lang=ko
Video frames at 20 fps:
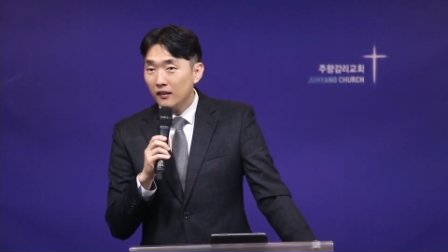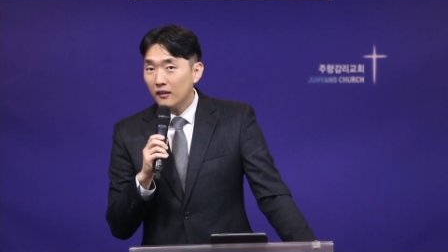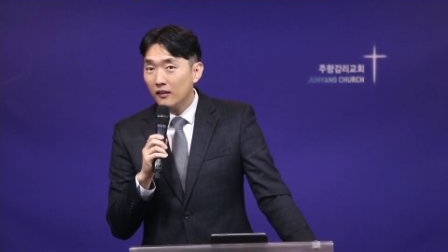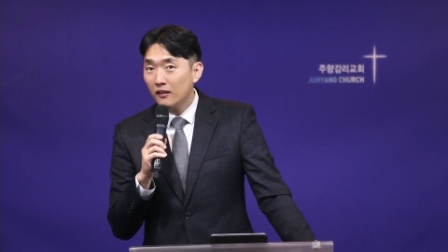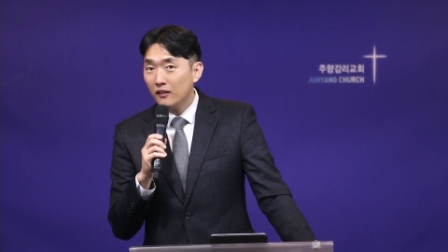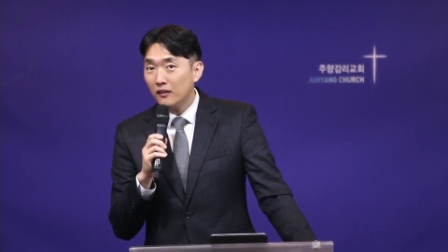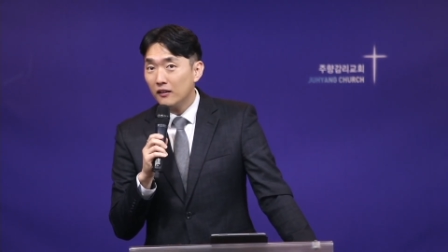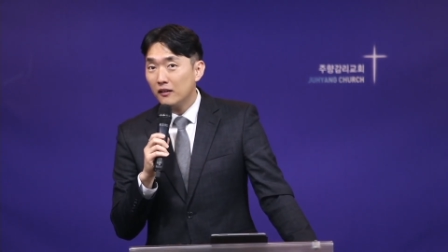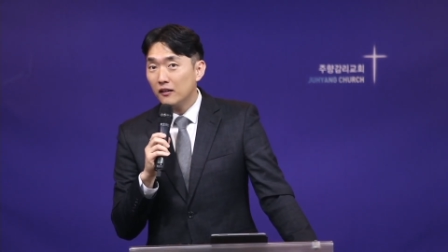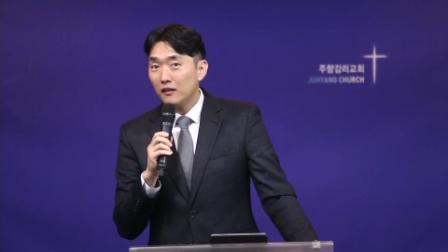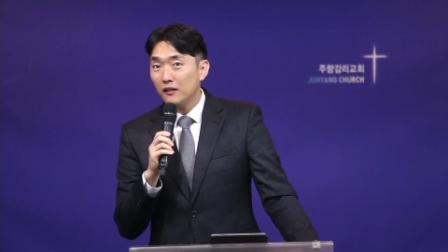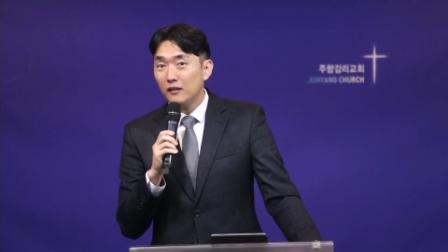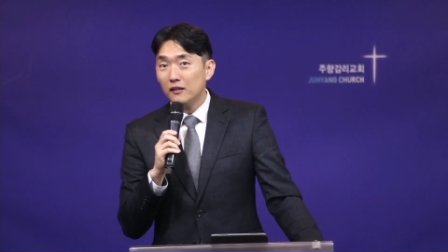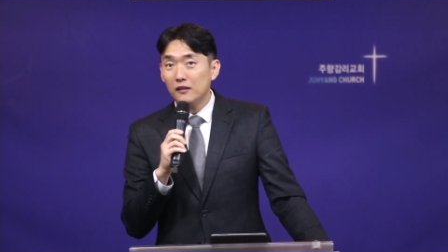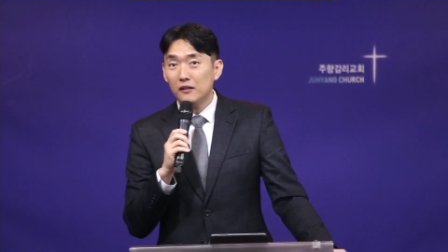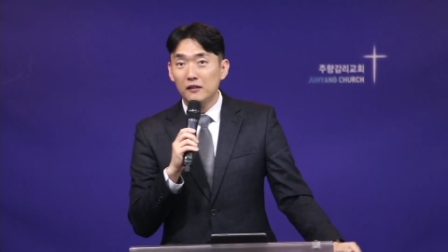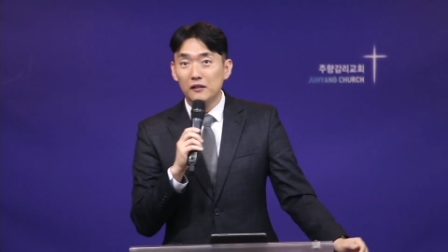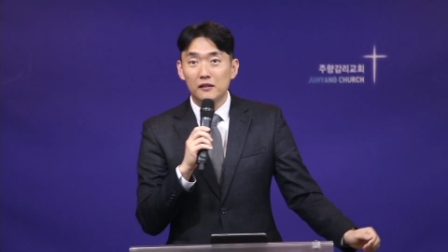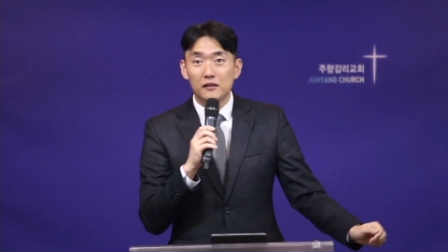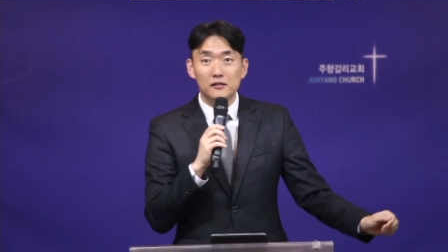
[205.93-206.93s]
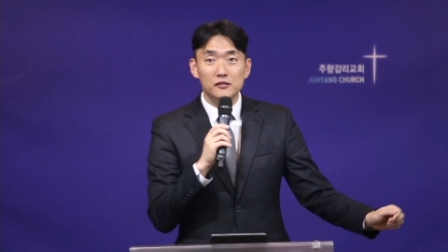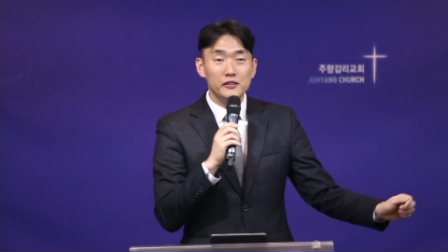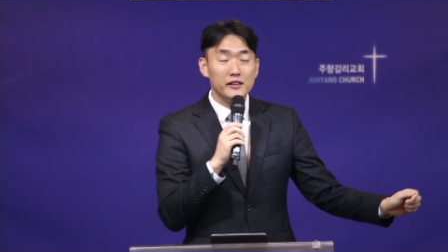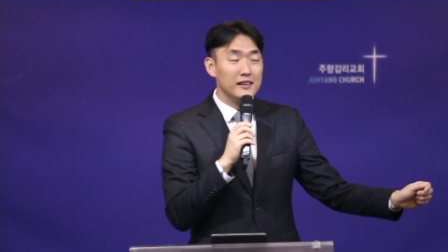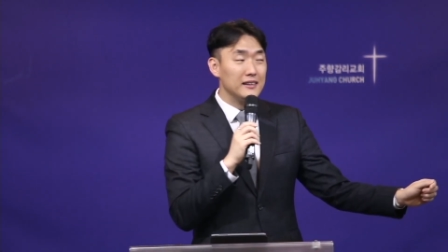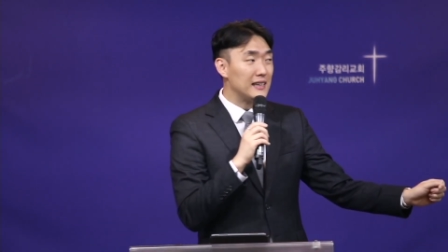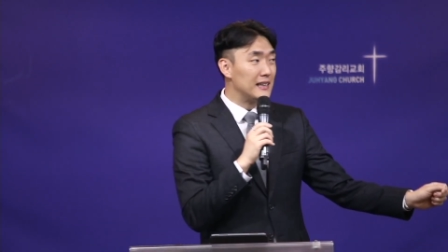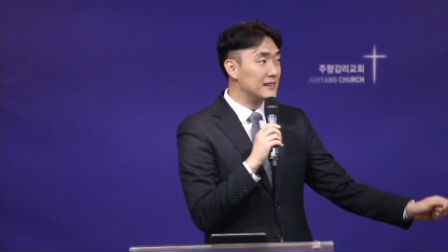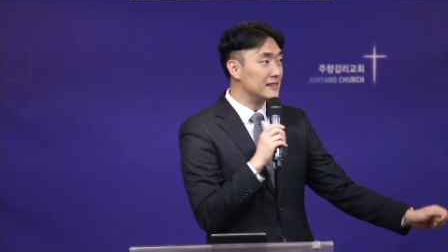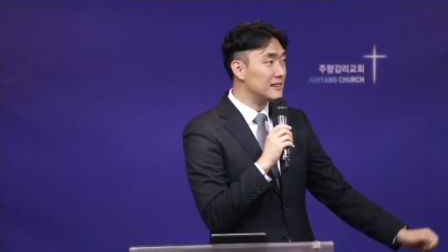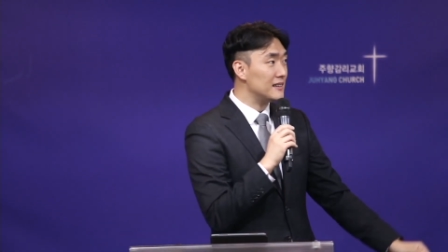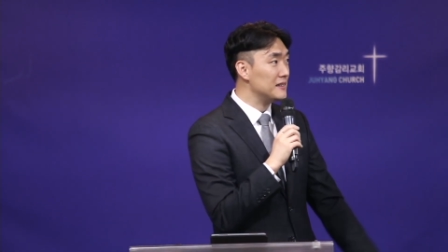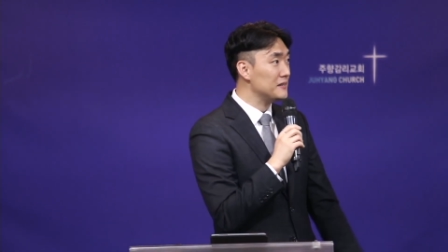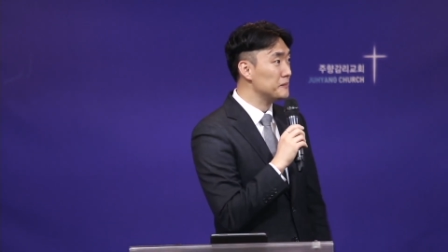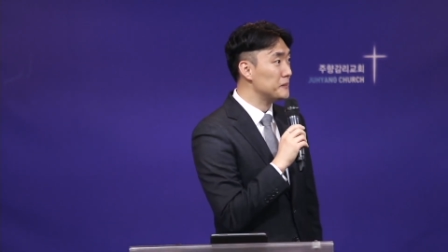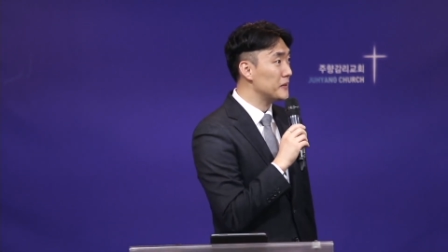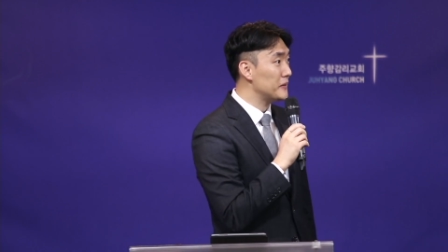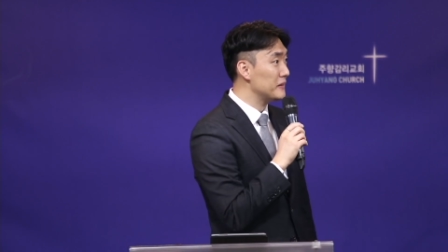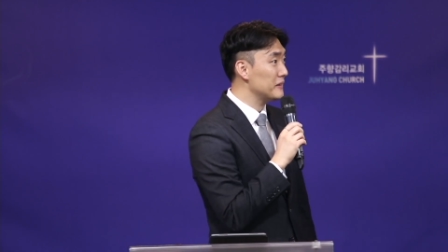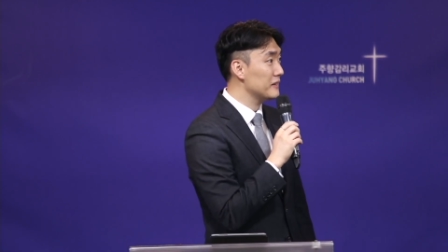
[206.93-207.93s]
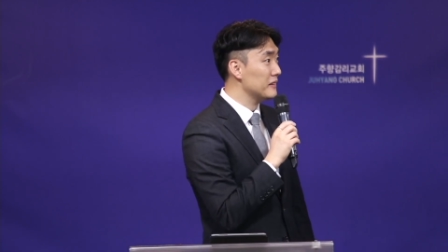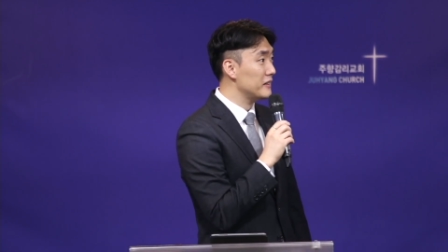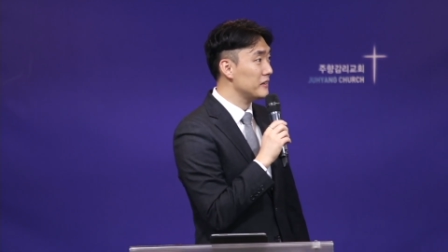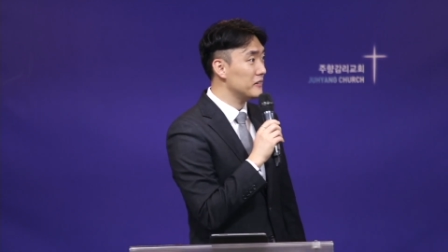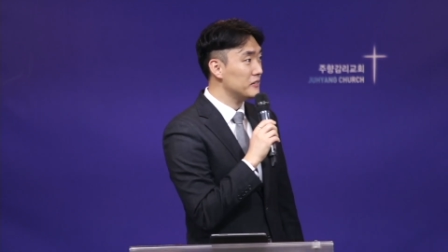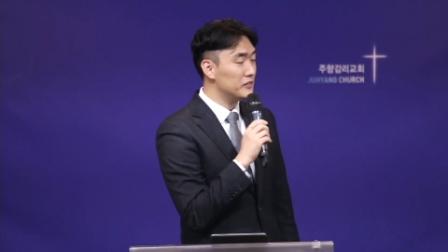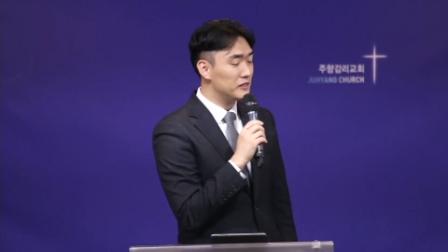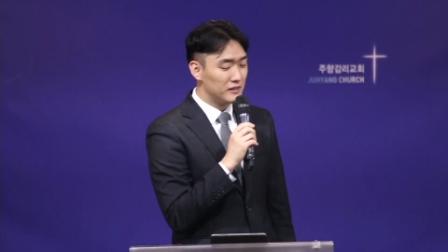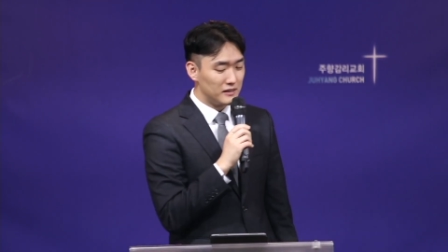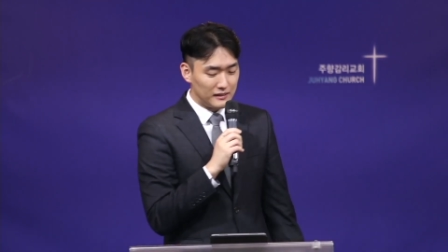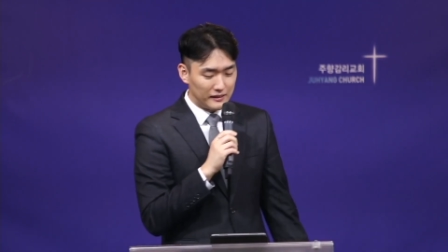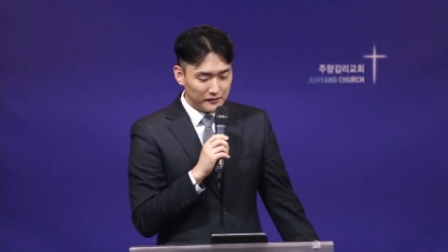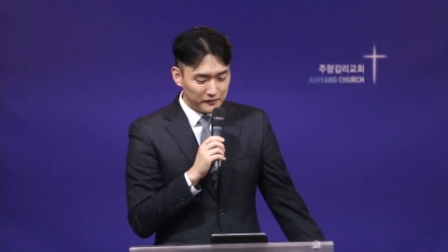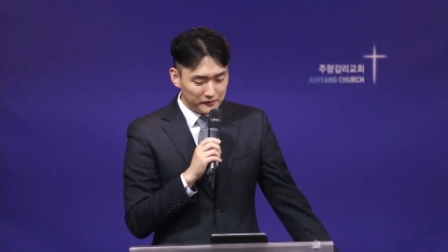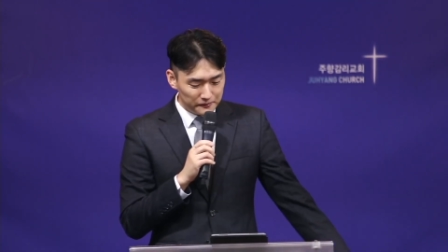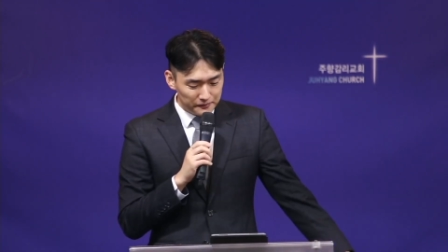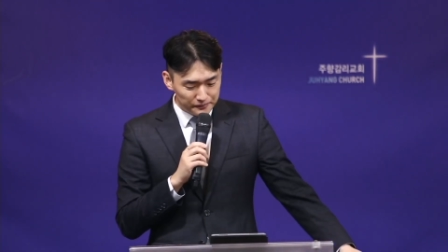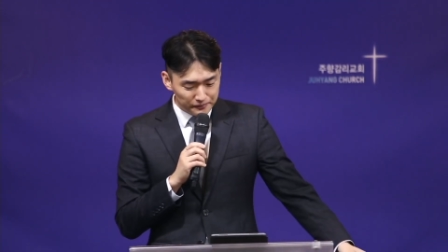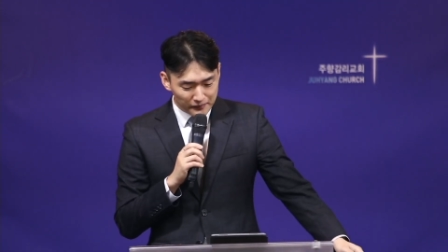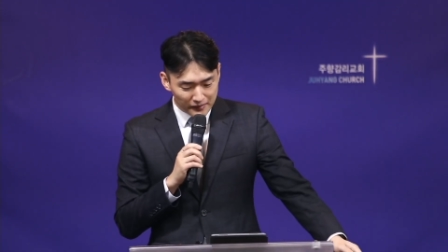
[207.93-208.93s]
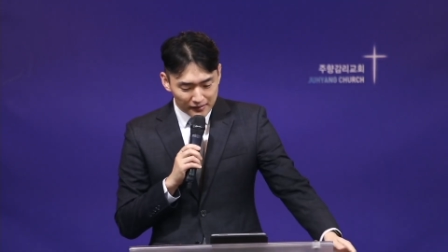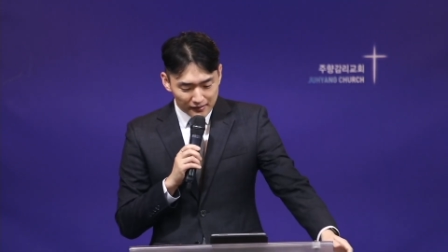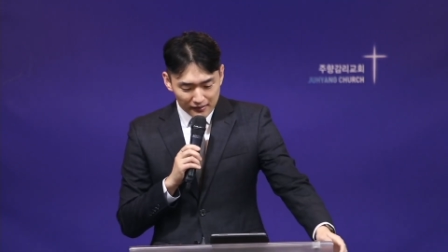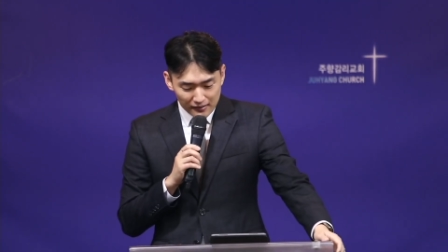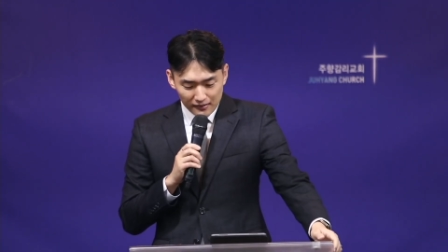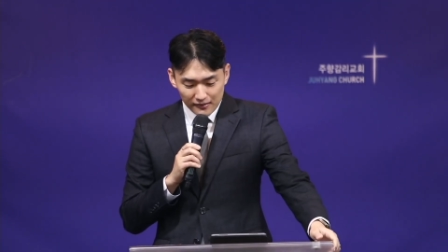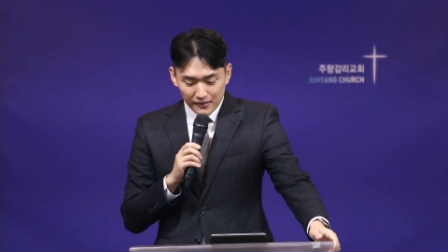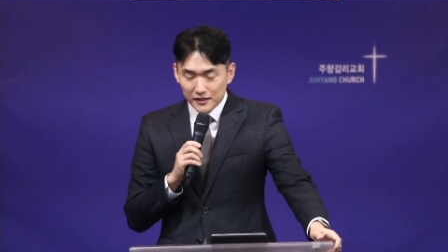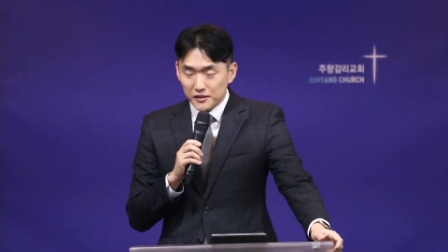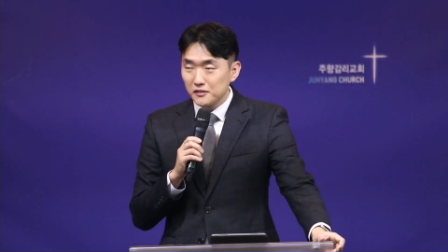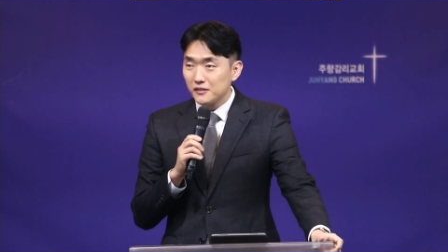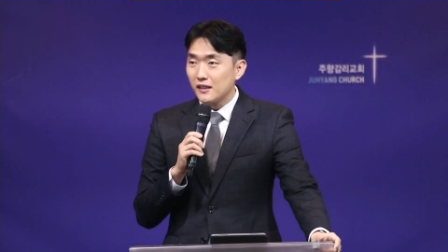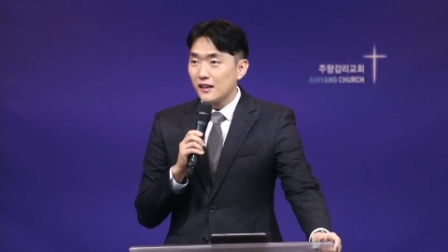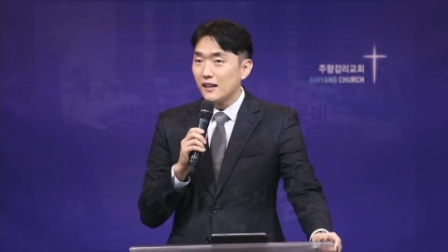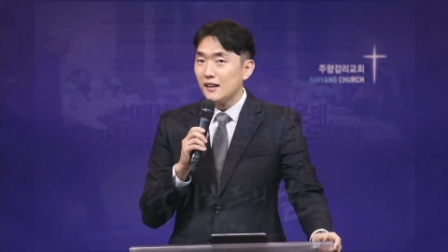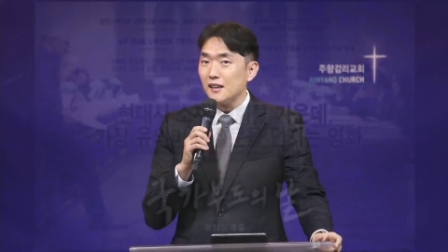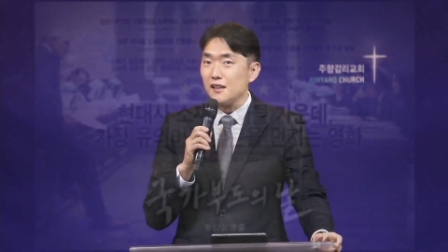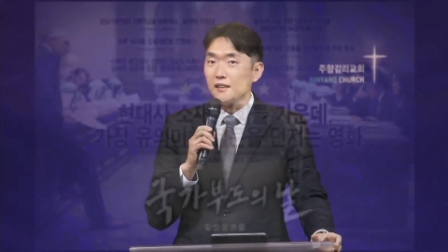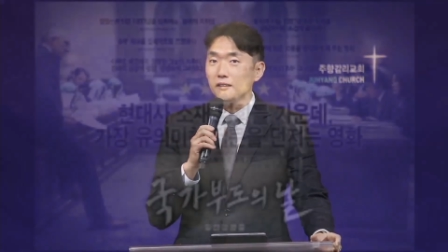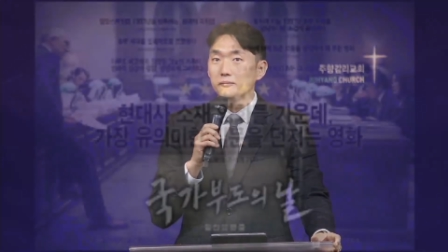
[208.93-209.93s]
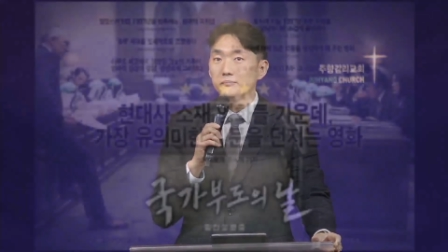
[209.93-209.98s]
어, 우리 사진 한번 띄워주실까요? 예전에